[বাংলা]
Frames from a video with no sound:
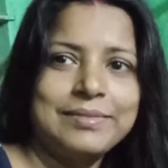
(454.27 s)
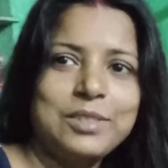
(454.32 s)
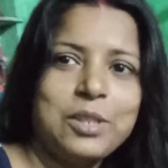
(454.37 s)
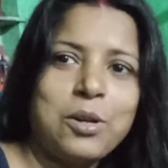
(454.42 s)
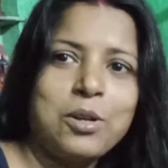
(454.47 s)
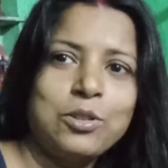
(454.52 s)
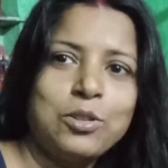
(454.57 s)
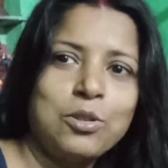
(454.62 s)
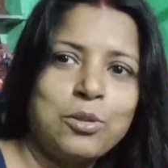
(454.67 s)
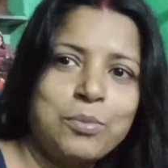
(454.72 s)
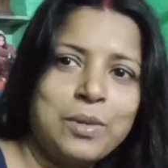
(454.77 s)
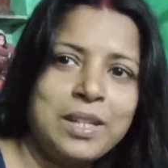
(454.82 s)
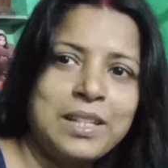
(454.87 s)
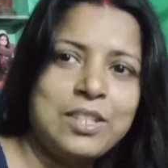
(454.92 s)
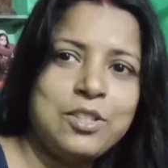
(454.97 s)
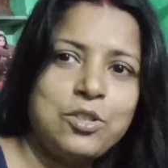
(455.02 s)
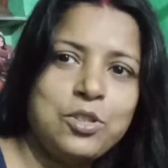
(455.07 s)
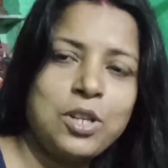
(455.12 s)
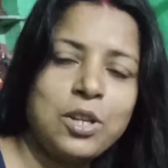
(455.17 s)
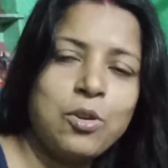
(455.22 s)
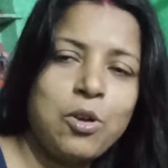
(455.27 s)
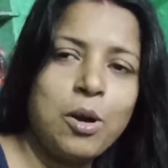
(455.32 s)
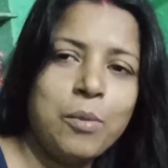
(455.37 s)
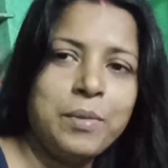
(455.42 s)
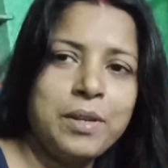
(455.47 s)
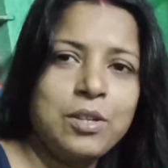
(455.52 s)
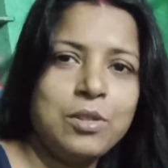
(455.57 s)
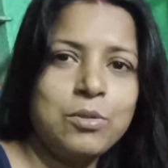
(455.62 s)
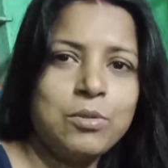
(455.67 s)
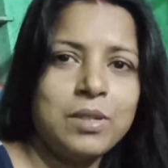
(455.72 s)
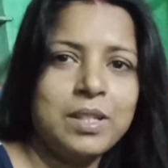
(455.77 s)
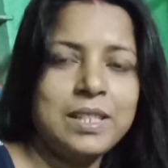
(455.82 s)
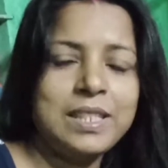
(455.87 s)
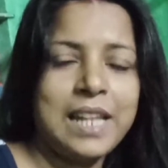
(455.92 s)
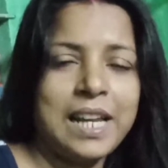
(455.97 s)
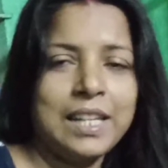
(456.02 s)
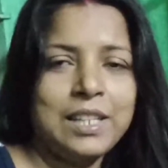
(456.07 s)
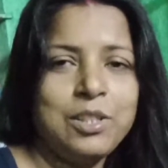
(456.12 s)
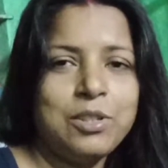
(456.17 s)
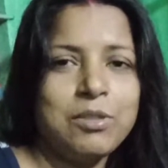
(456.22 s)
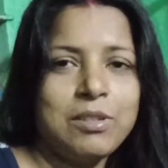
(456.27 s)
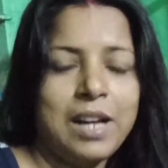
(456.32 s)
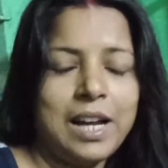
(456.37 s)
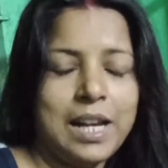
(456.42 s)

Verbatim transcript: তাও তোমরা নিশ্চয়ই কমেন্ট করে জানিও